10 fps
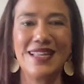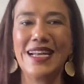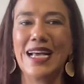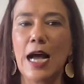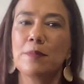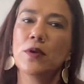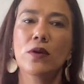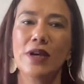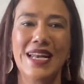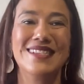del
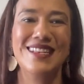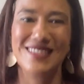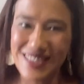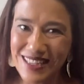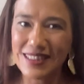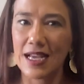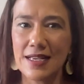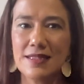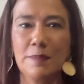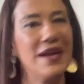cambio que necesita
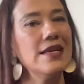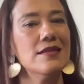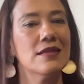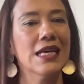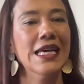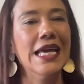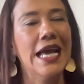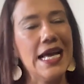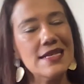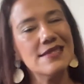este país,
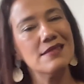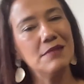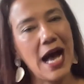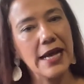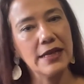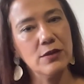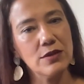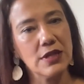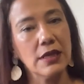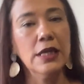es
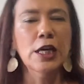agridulce.